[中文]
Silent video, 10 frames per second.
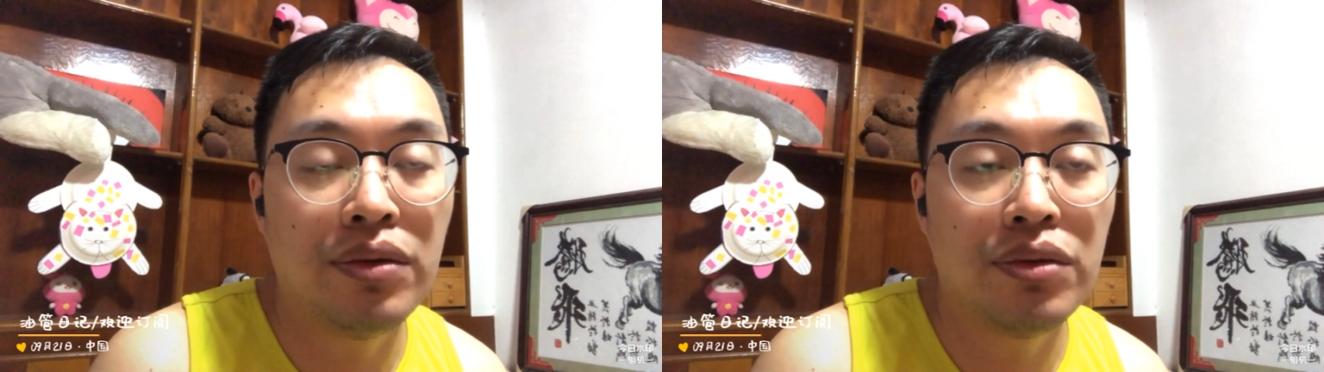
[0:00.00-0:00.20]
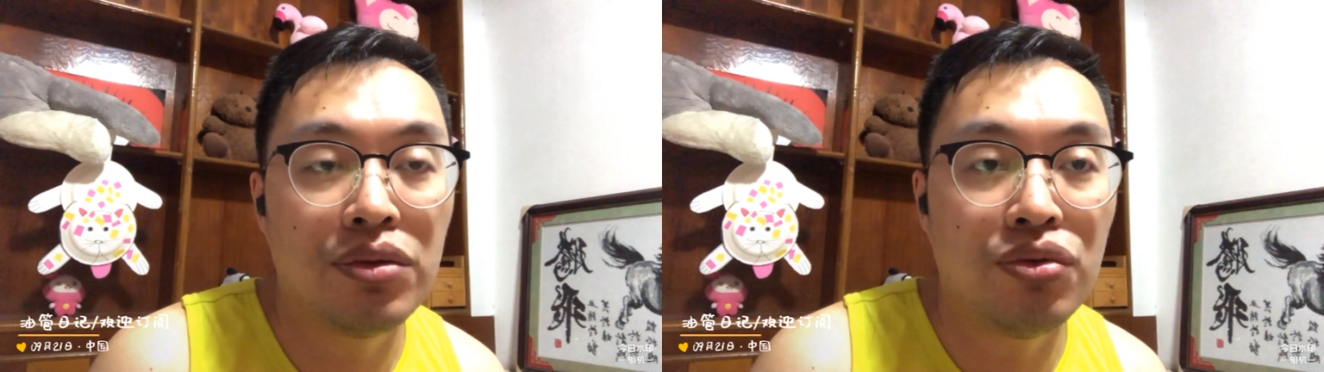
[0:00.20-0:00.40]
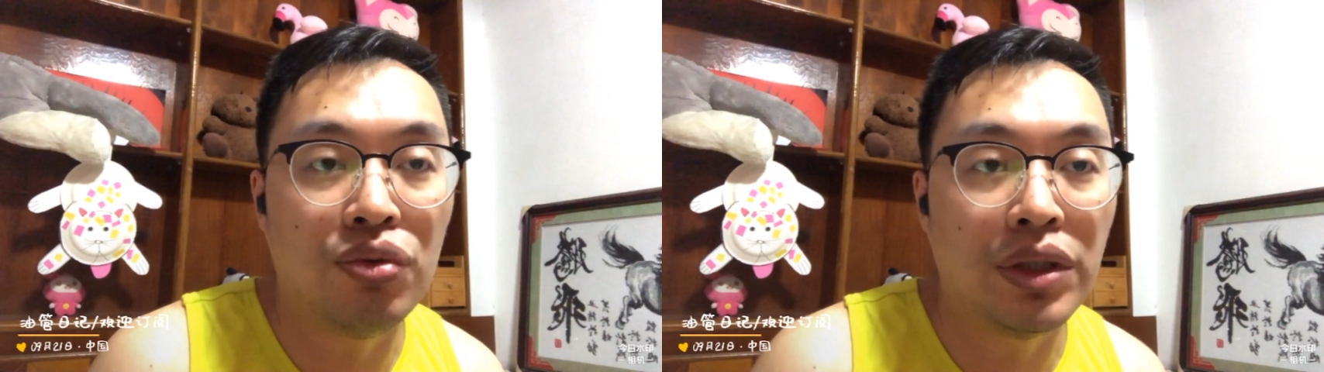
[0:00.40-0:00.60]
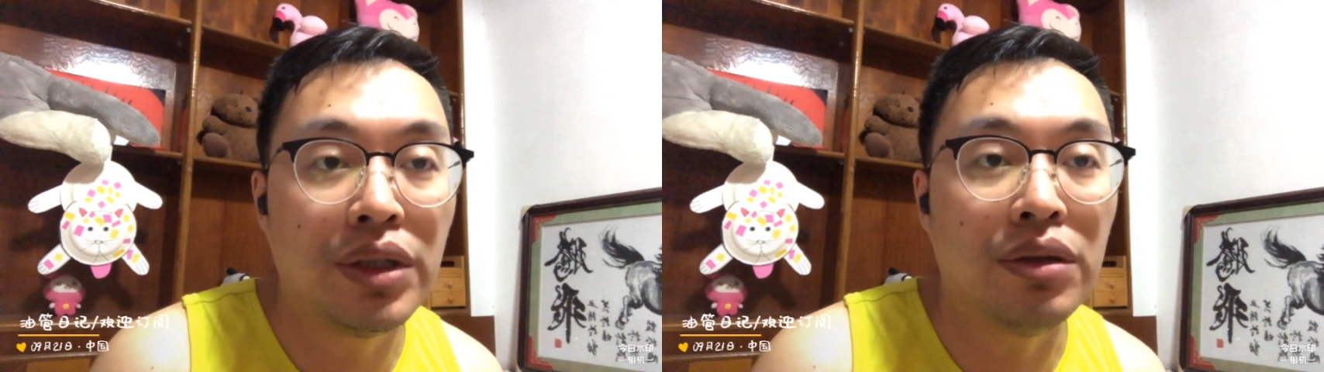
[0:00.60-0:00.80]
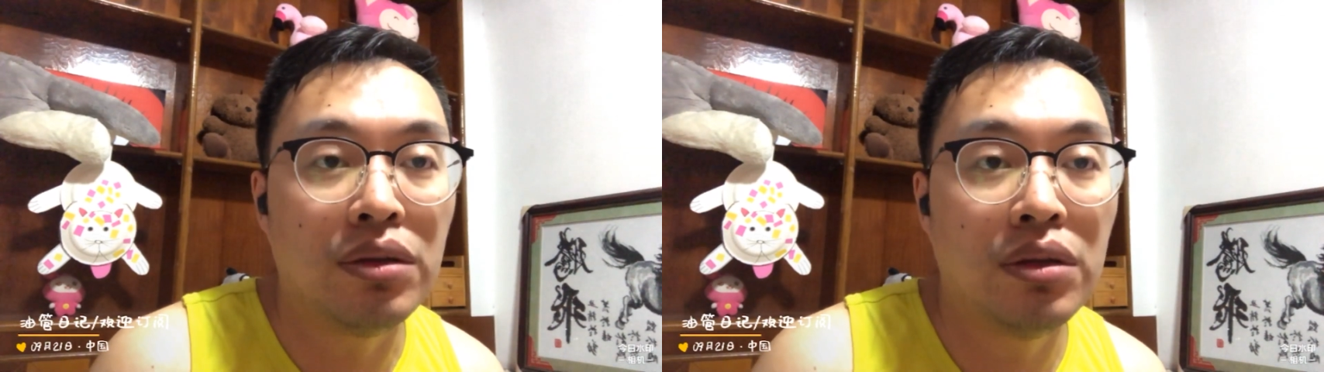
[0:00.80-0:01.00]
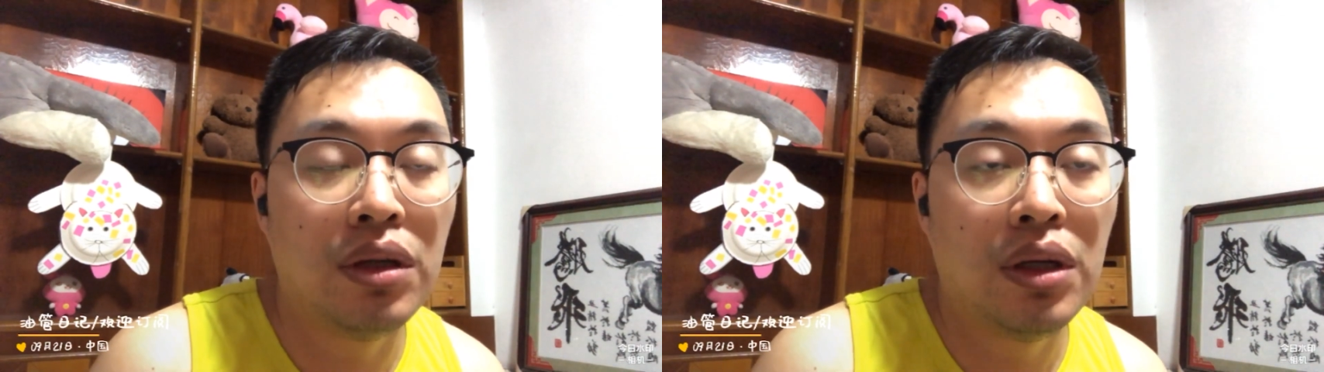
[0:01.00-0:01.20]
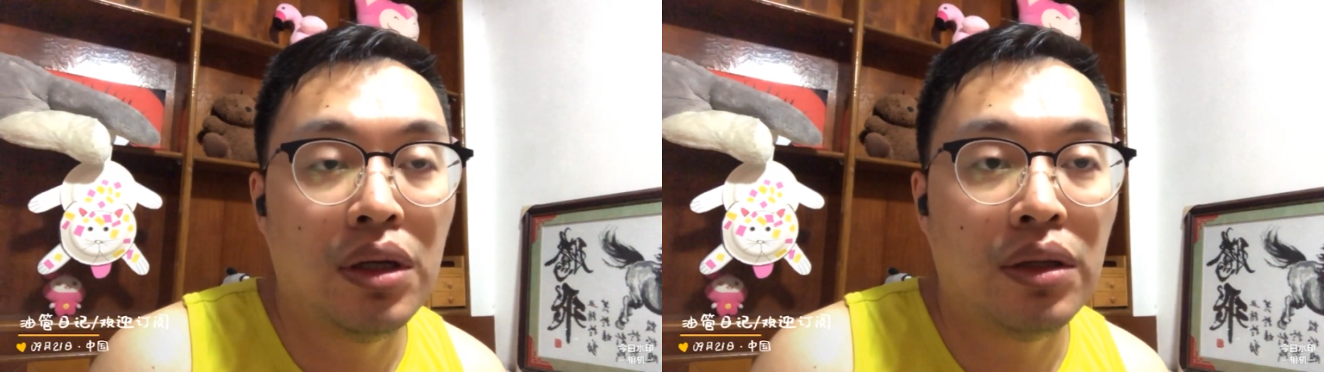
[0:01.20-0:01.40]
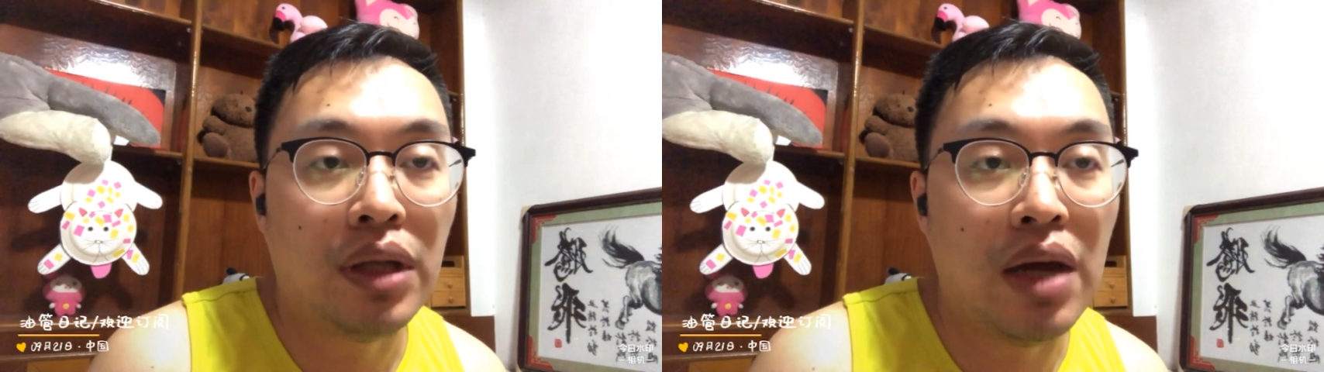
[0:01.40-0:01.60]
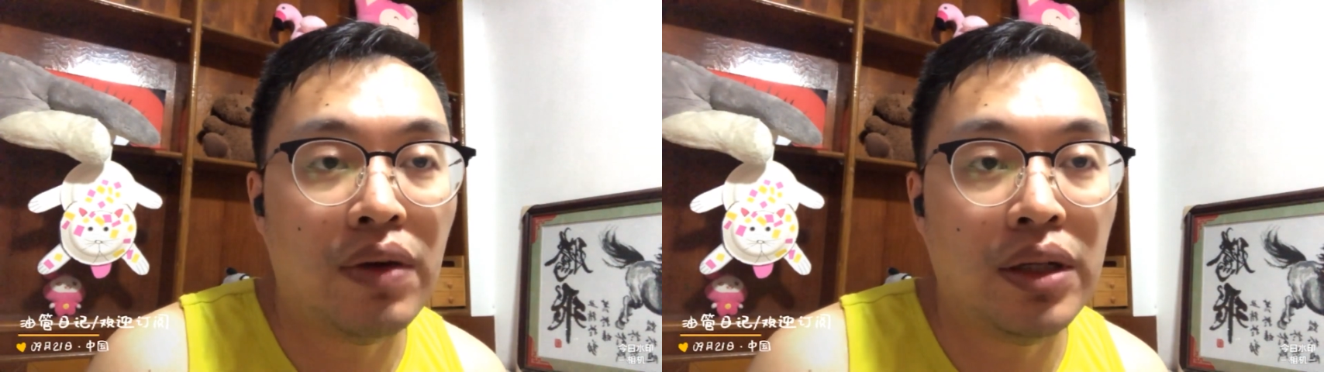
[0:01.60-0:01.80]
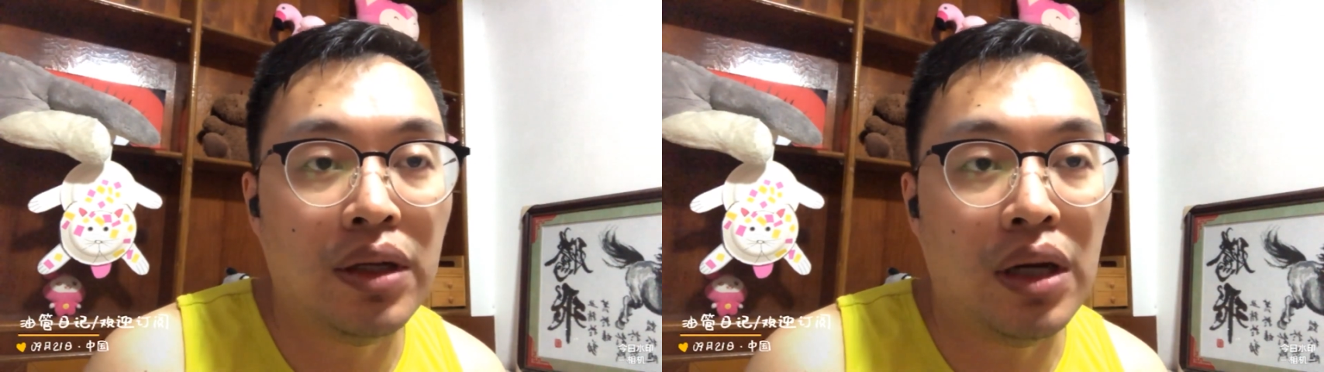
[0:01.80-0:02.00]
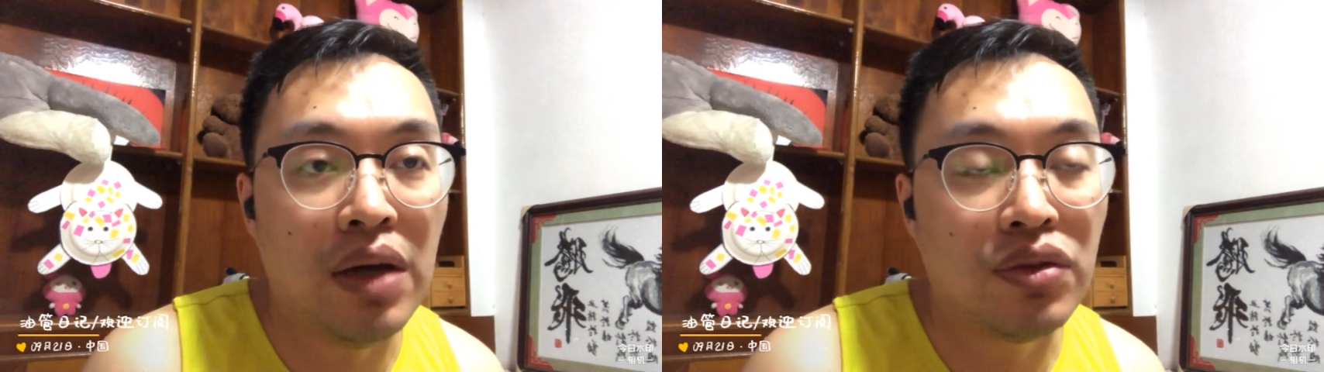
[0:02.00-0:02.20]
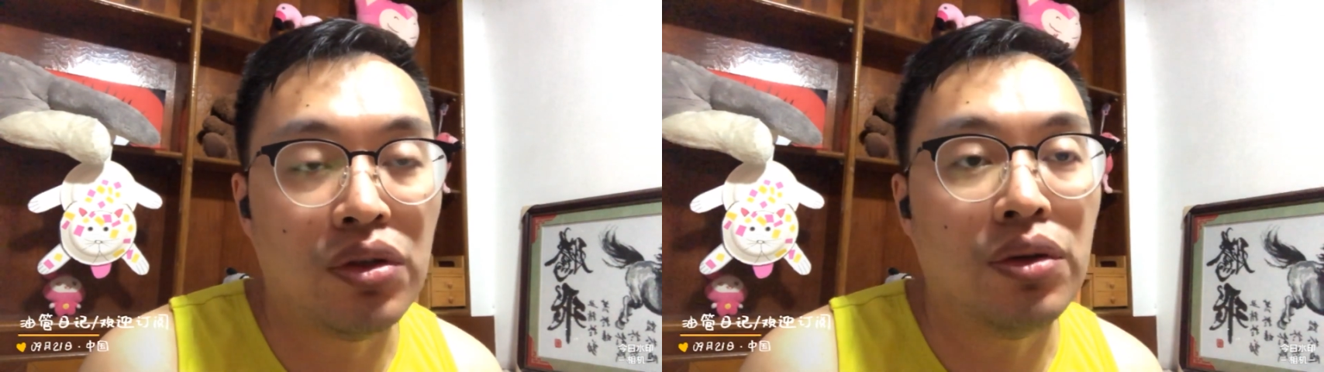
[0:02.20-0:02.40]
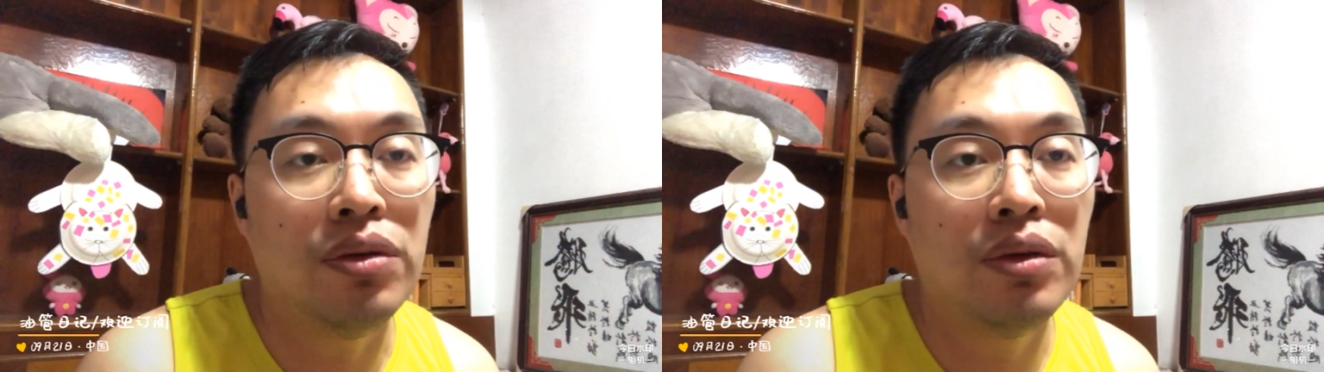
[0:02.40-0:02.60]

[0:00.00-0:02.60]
锁定台湾的 F 十六。